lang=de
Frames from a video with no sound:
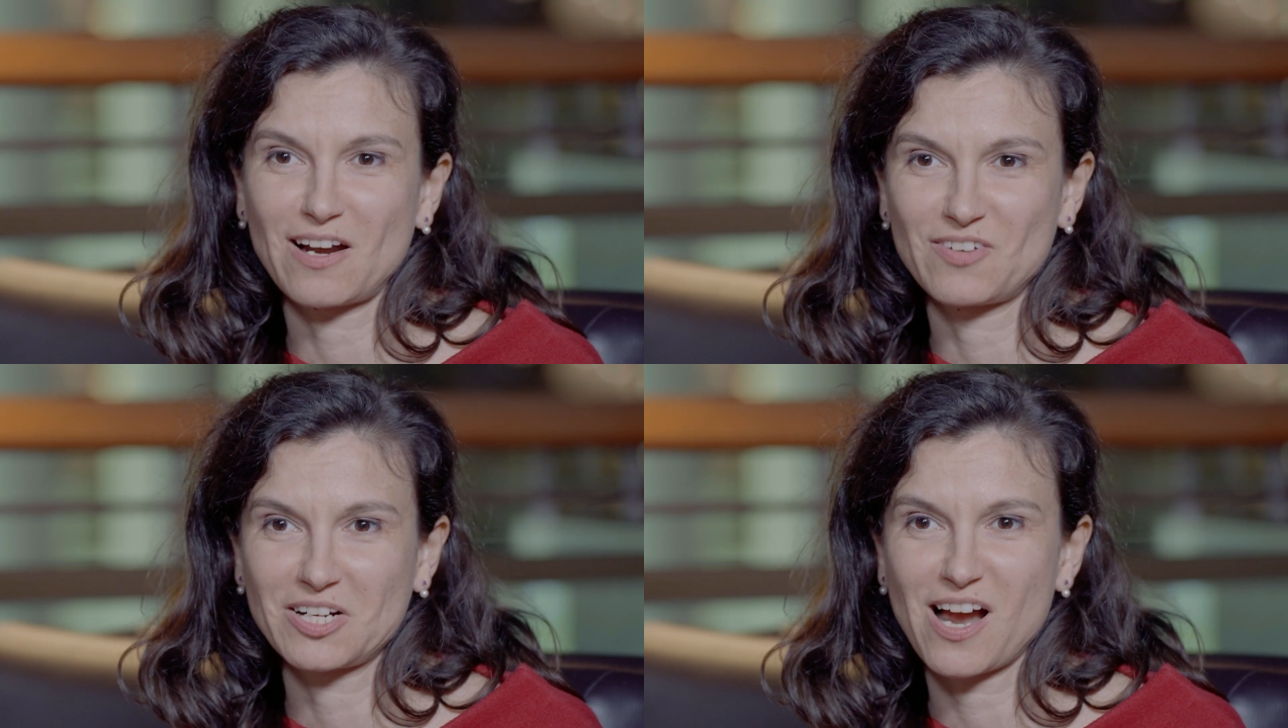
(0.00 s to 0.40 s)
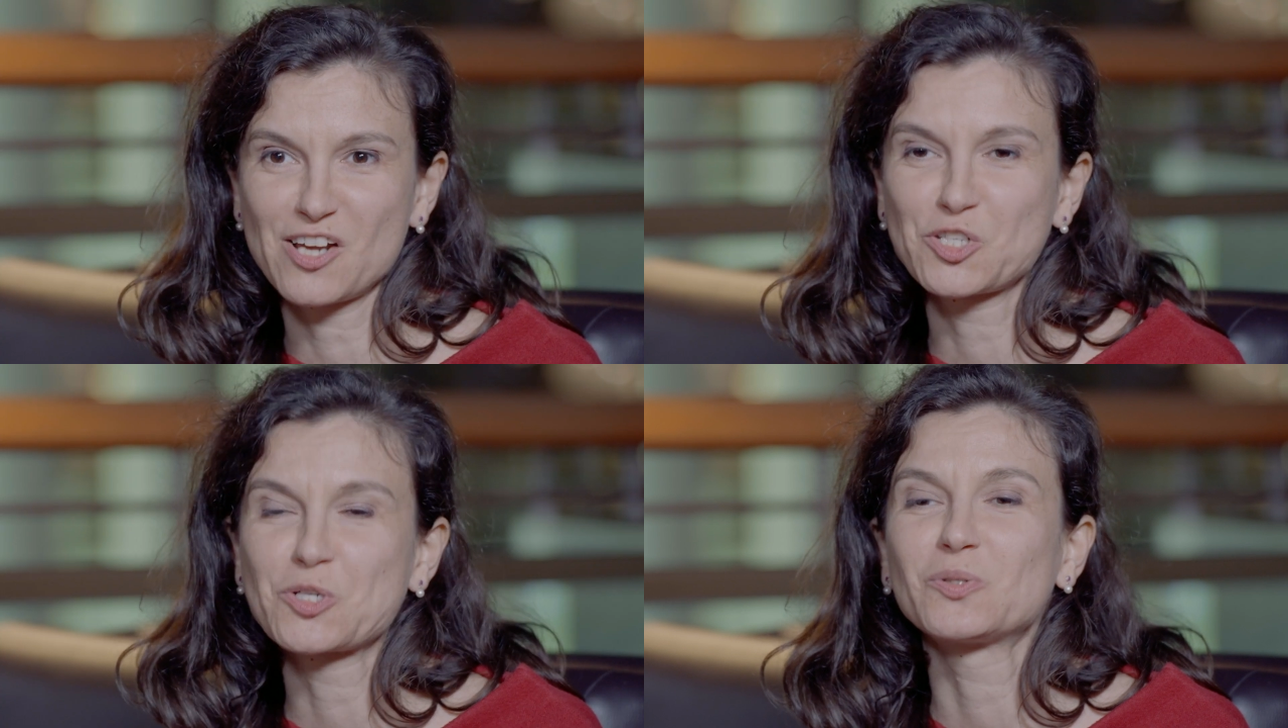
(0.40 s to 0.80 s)

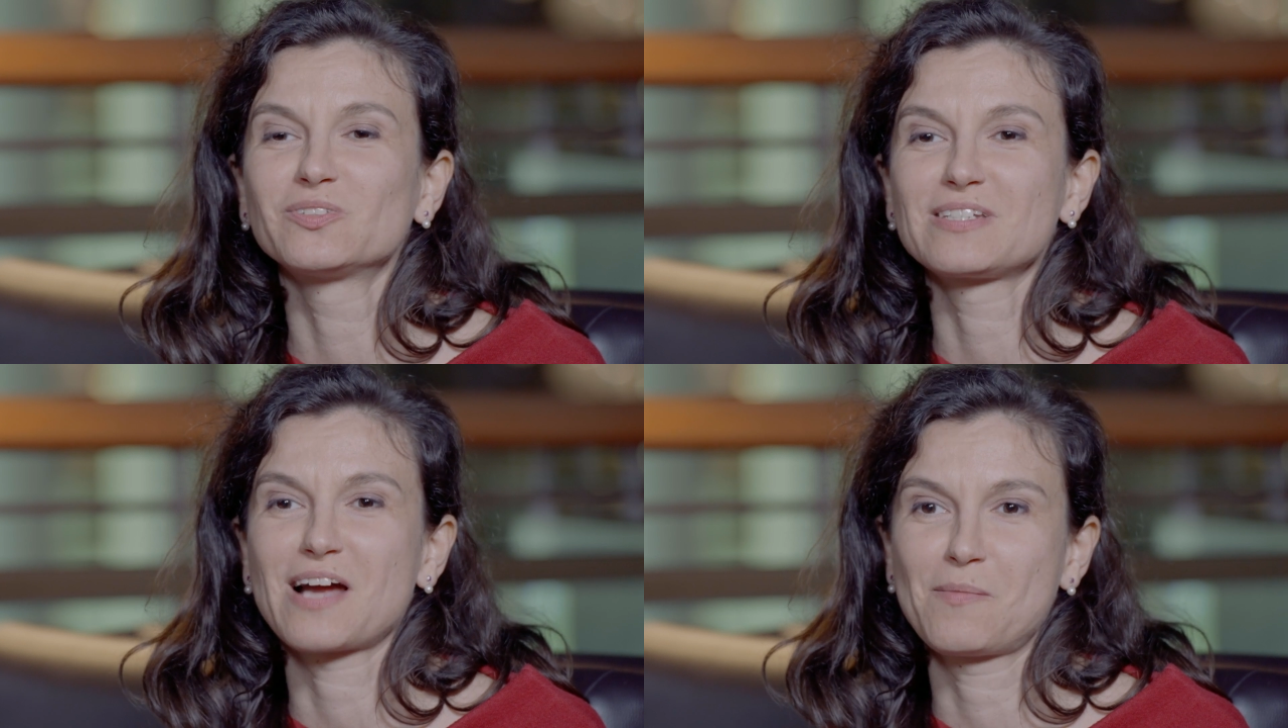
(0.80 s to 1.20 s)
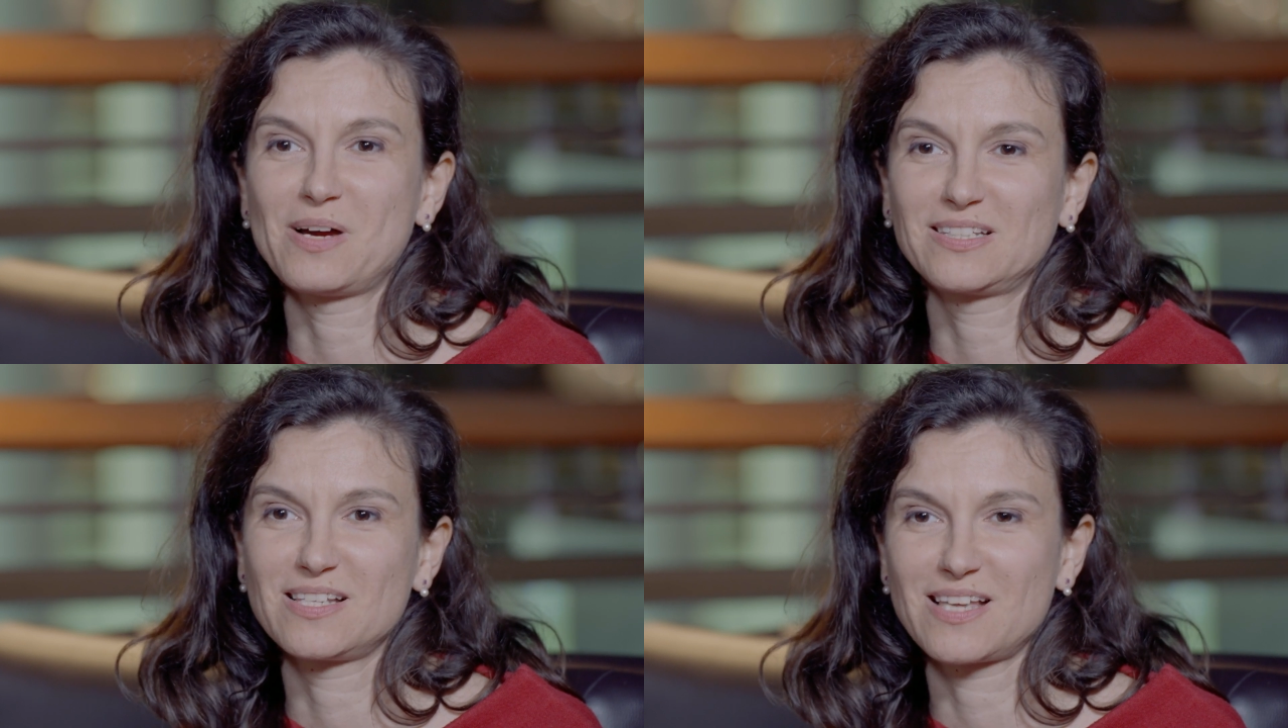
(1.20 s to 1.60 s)
Farcascio und ich
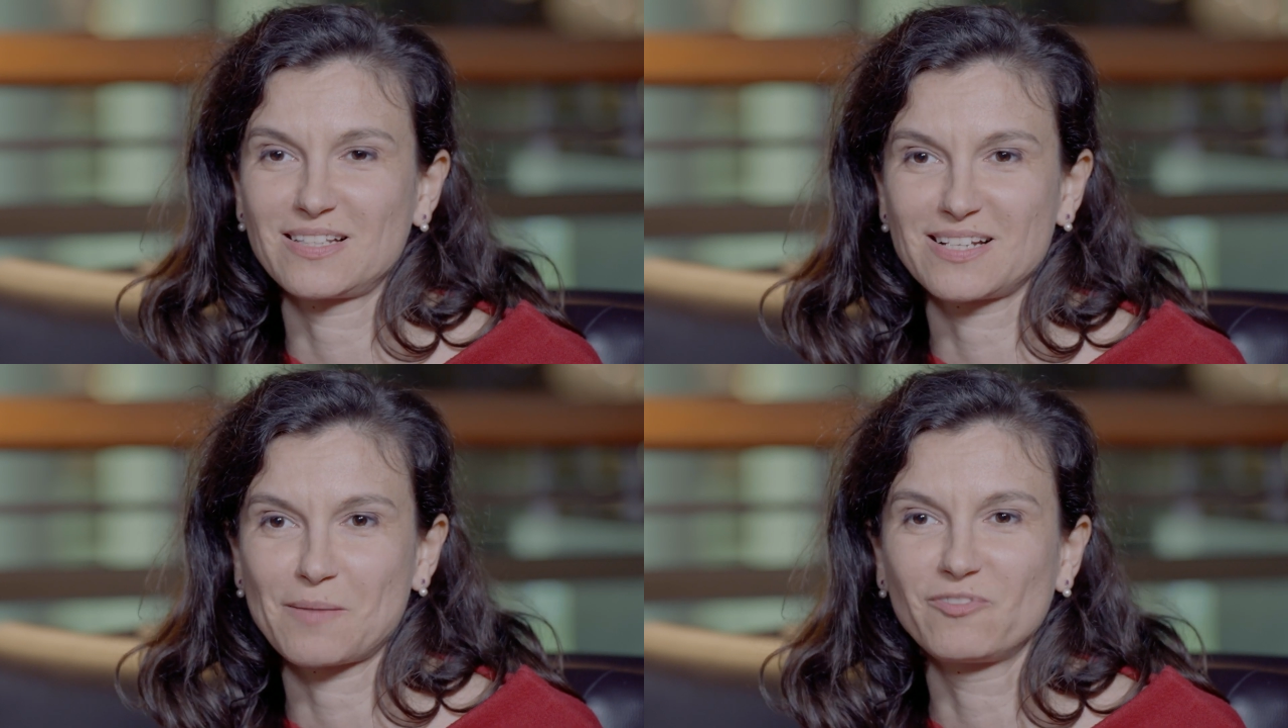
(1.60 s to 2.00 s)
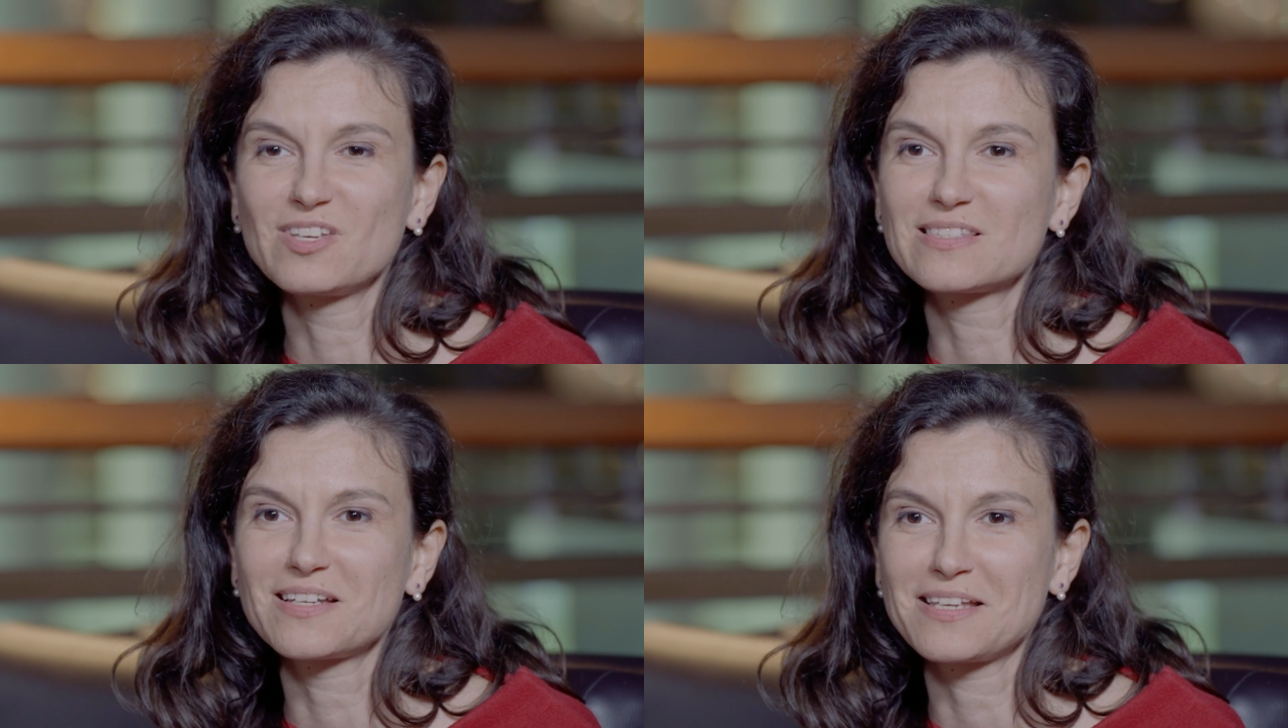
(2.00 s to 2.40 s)
arbeite seit knapp
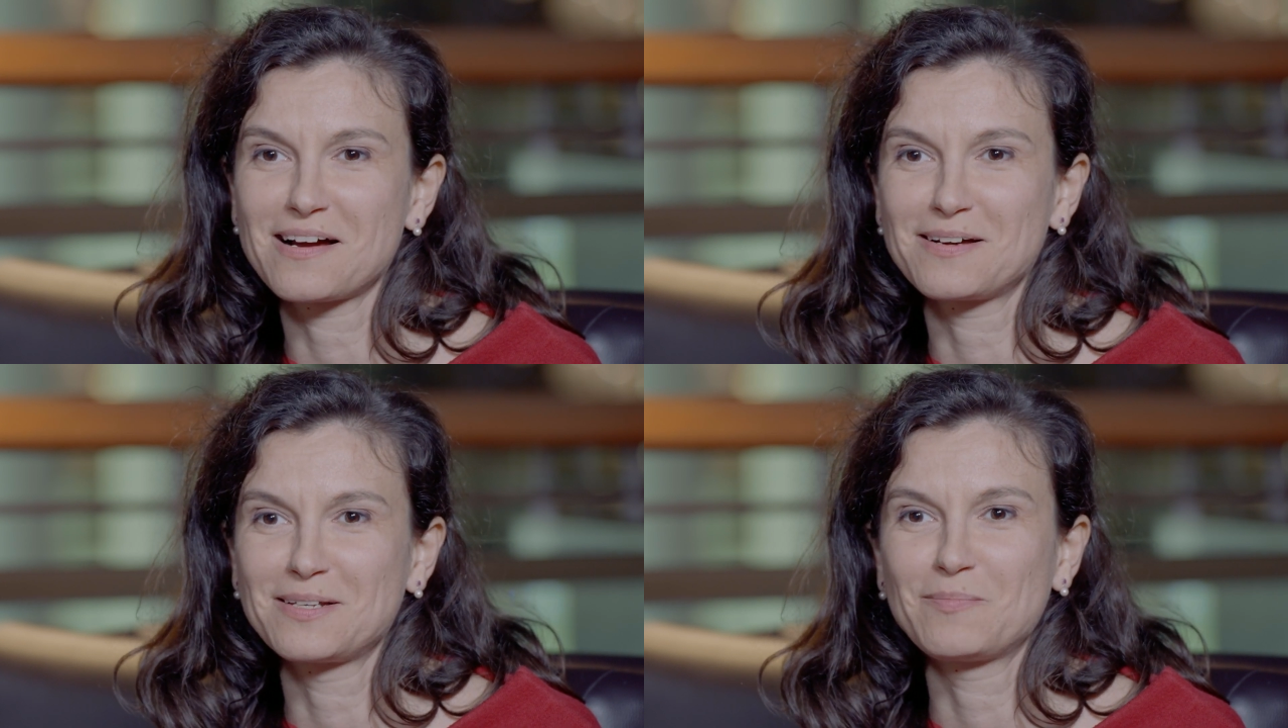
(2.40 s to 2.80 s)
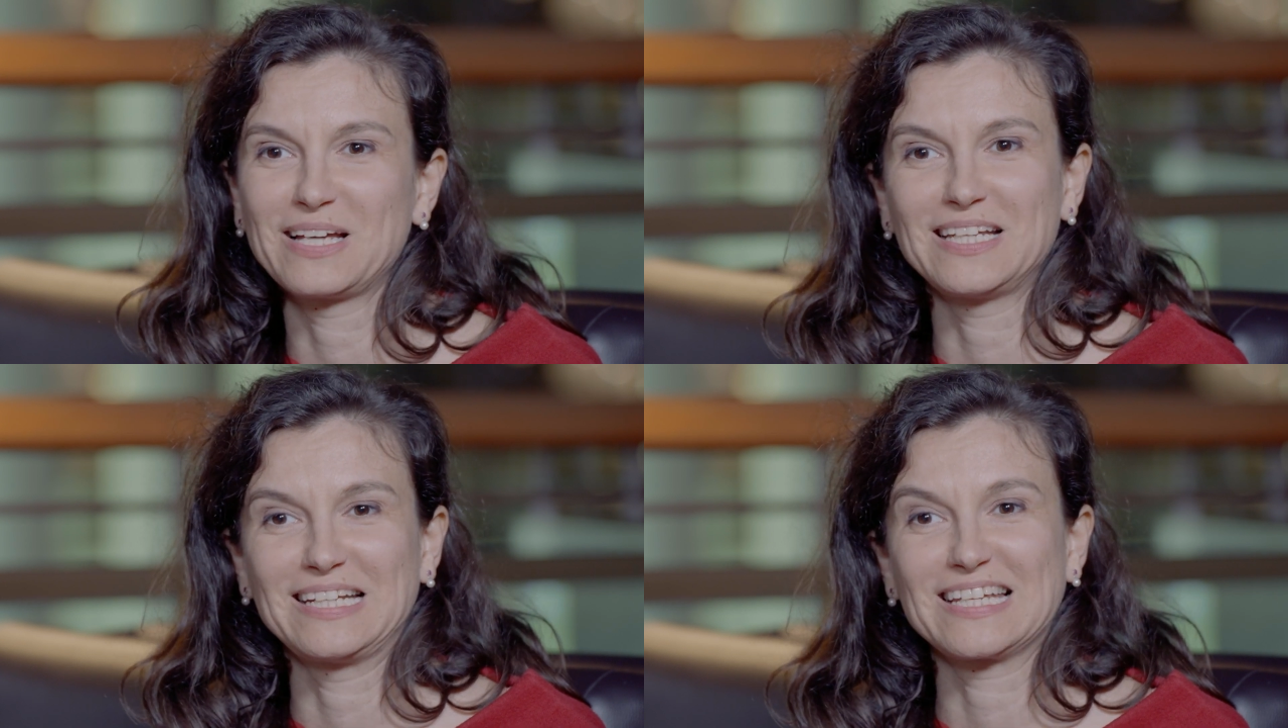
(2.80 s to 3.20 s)
14 Jahren bei
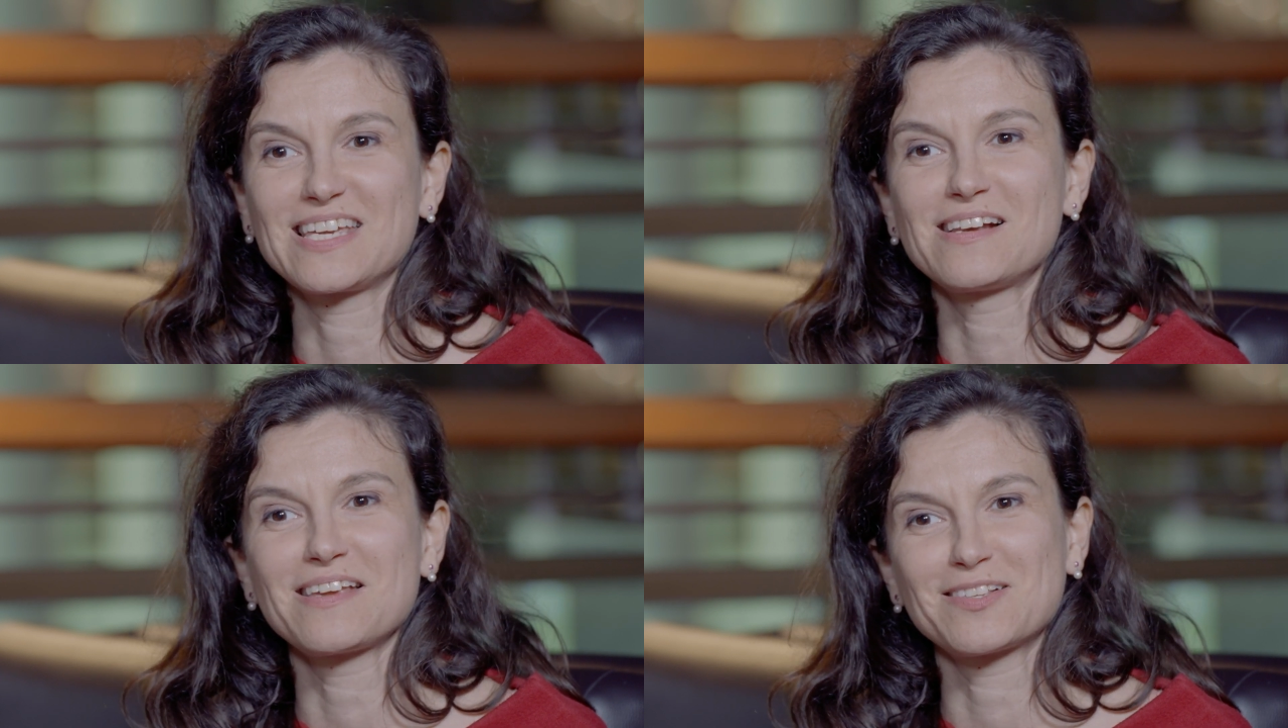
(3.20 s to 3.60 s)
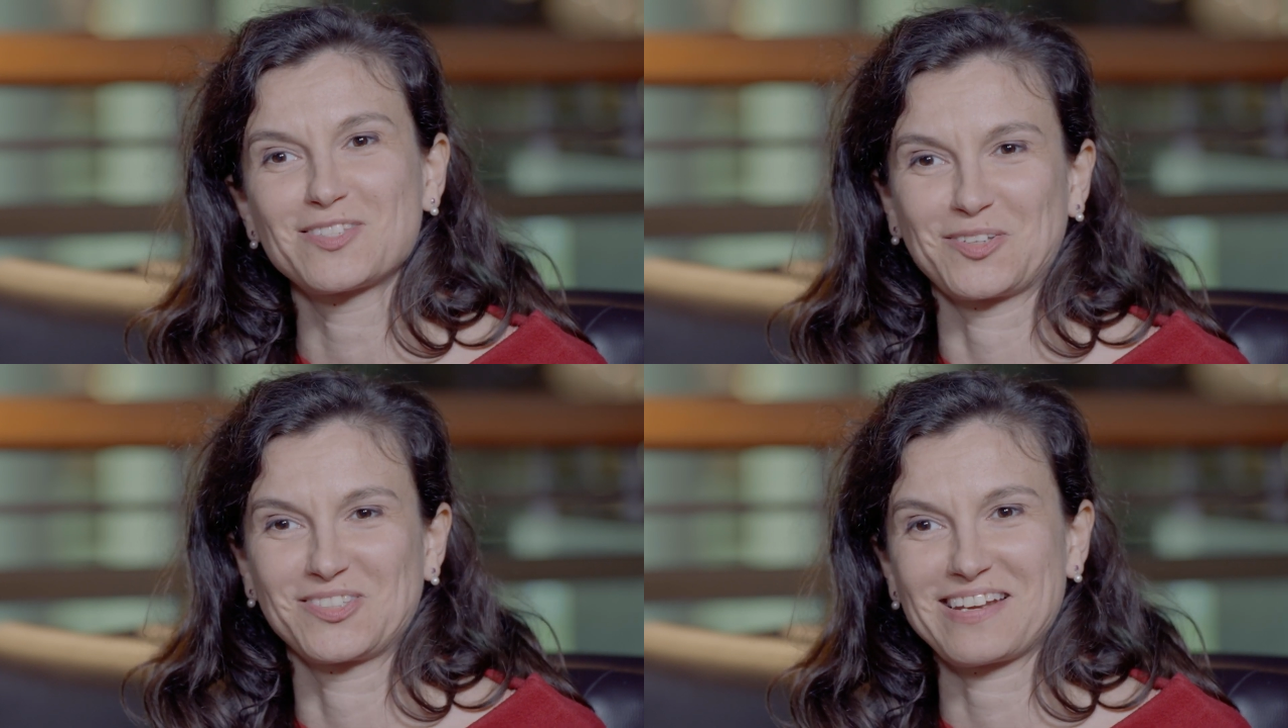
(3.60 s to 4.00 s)
der Energieallianz
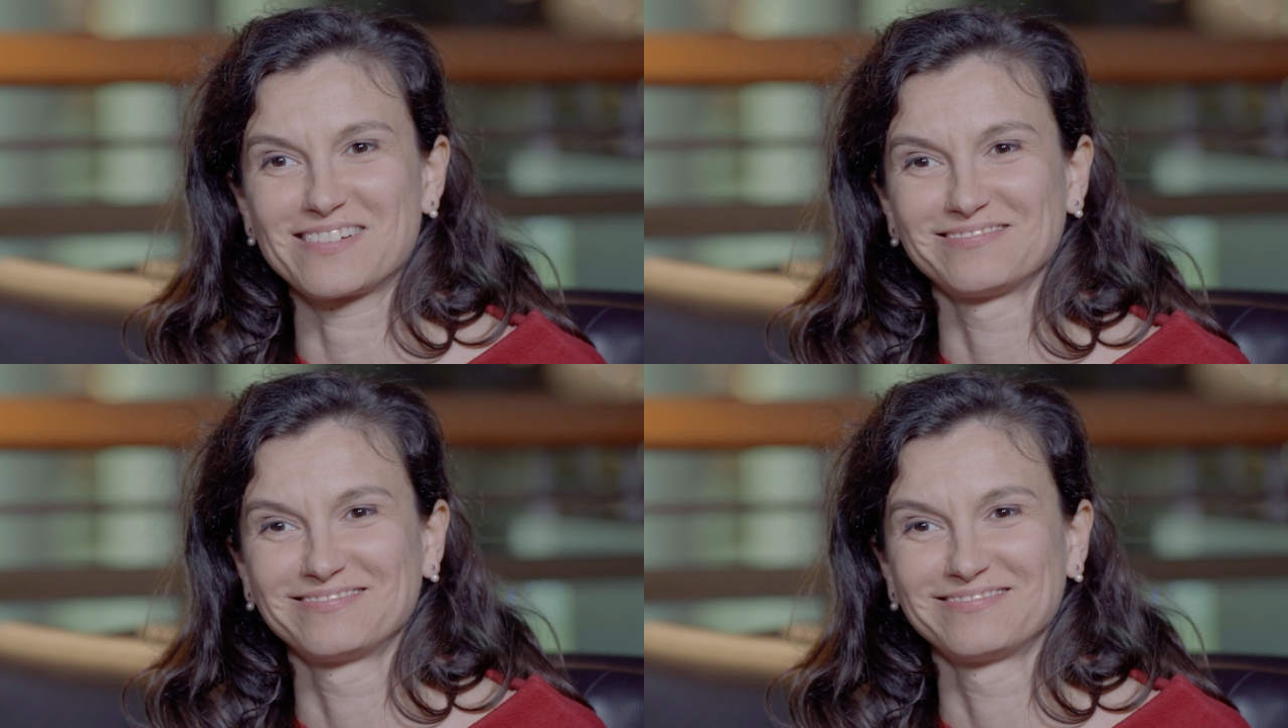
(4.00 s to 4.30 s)
Austria.